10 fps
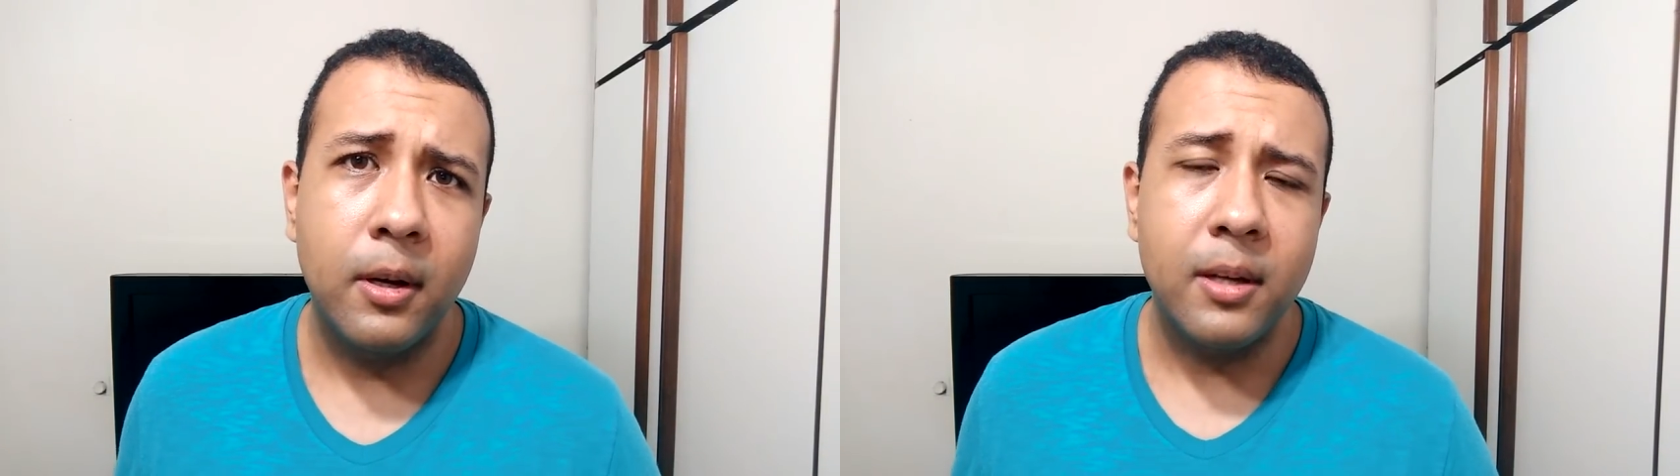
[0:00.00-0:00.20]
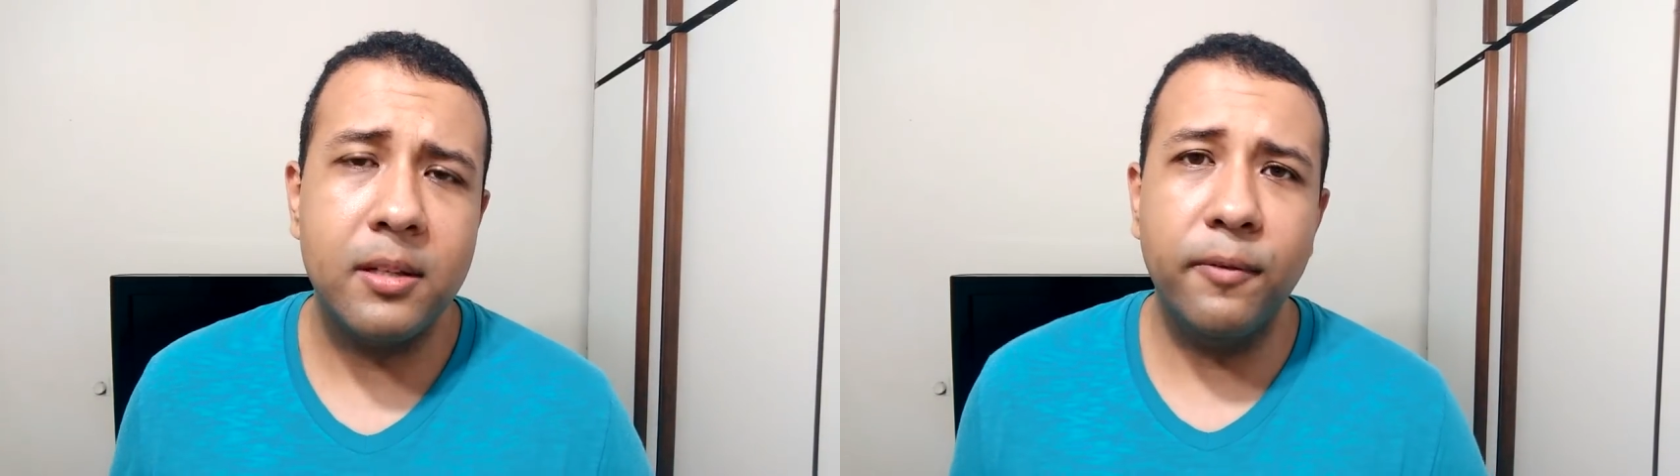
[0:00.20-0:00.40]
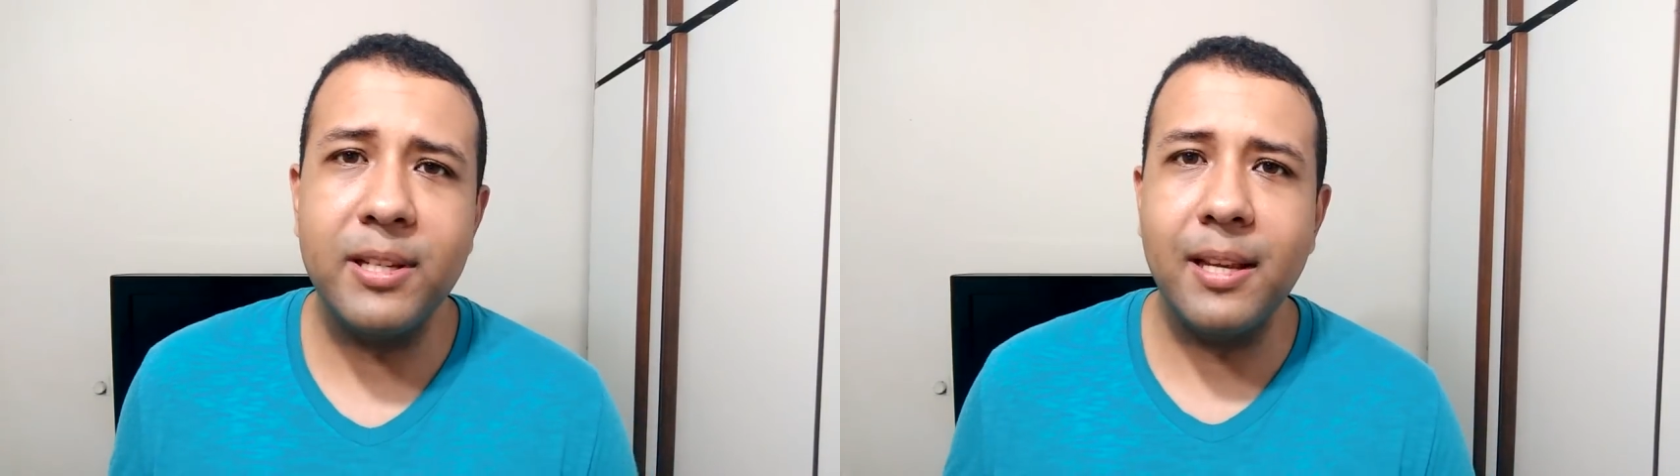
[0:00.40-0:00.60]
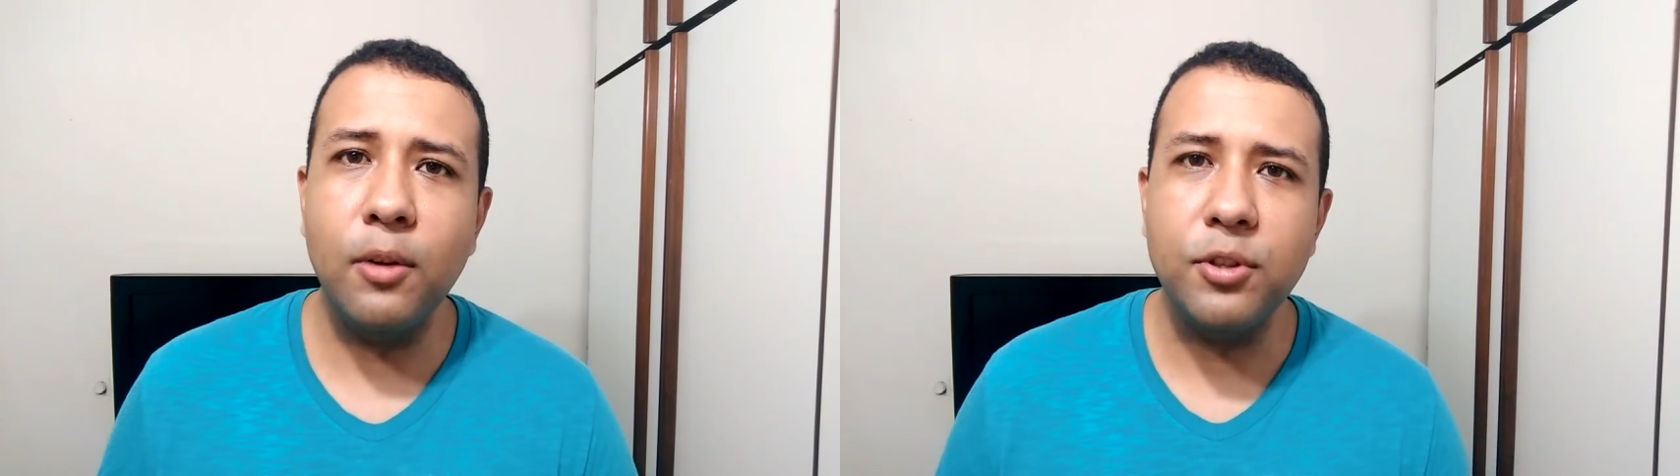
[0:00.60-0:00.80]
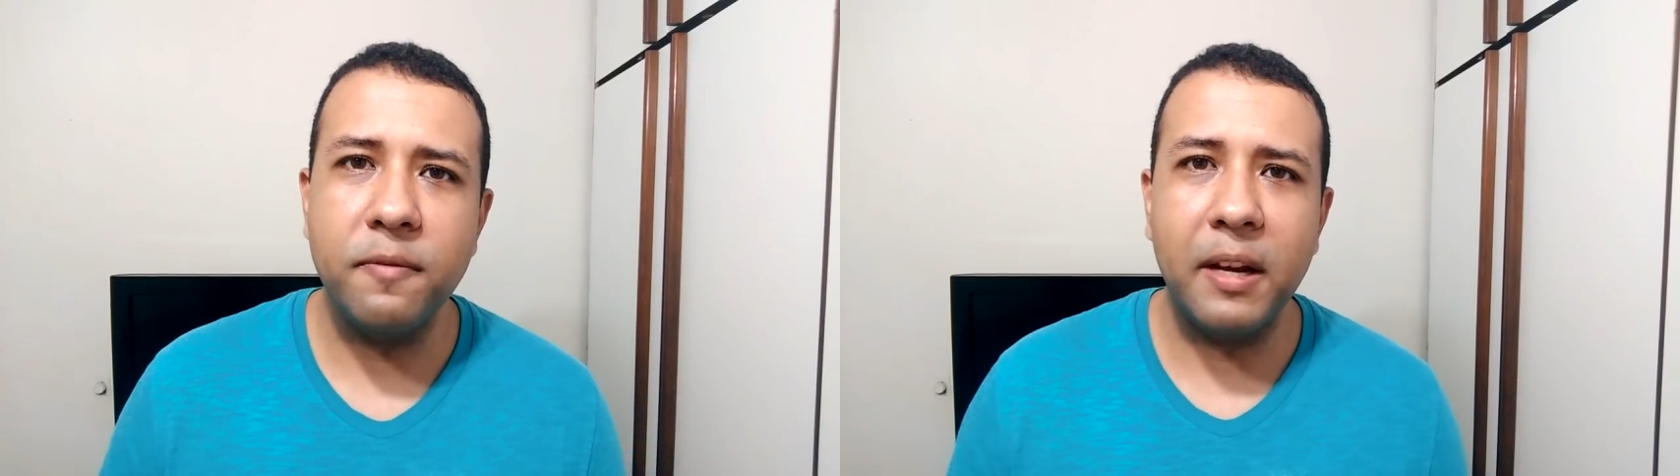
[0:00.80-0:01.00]
Se você
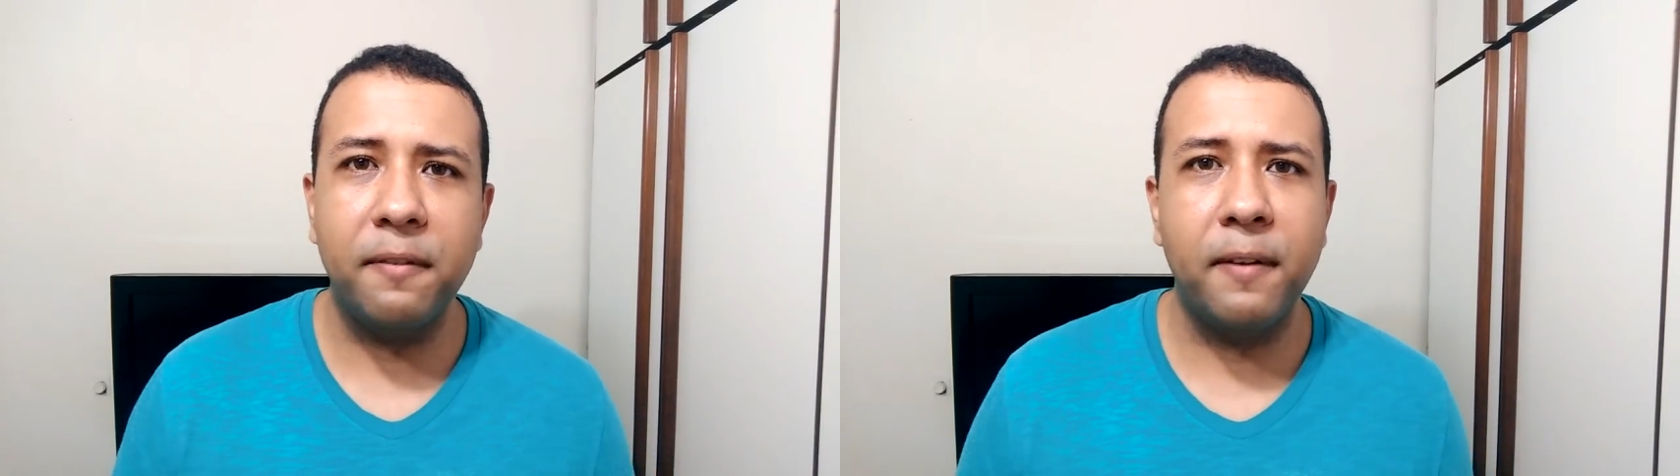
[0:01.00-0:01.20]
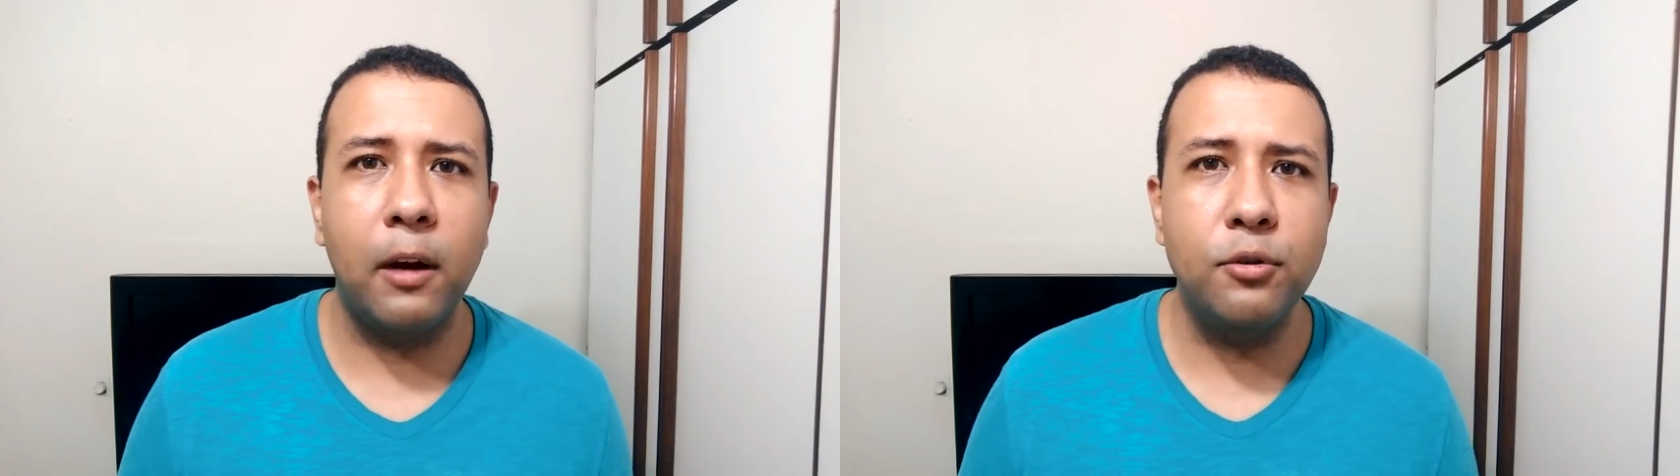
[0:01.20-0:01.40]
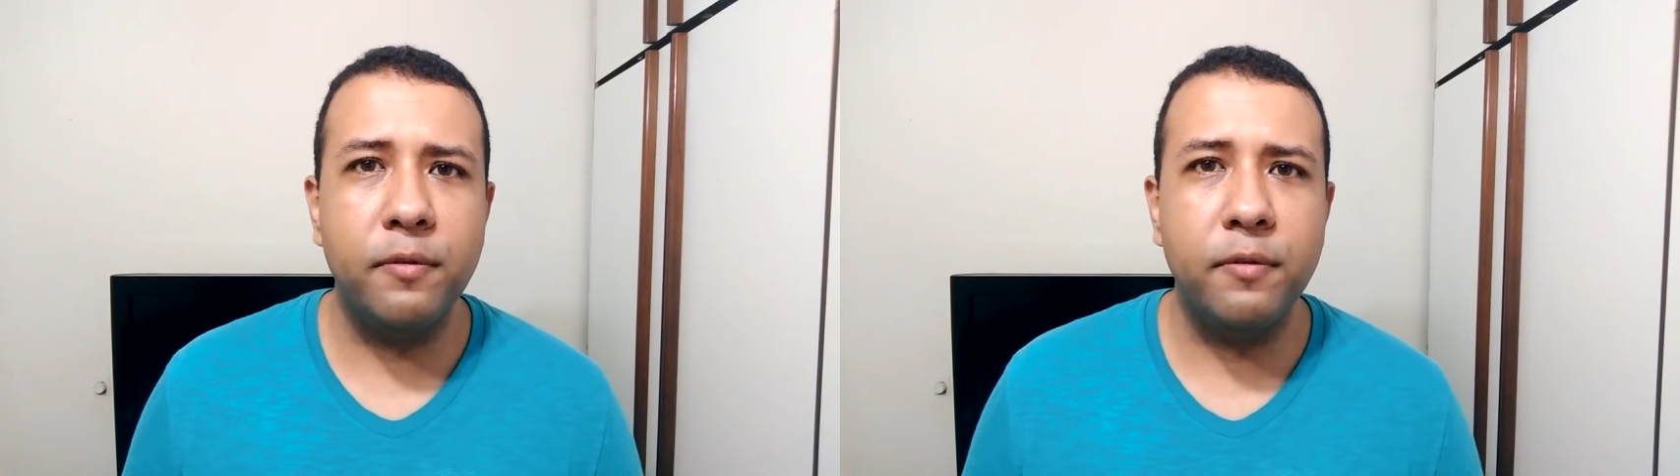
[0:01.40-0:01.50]
não tiver fraude,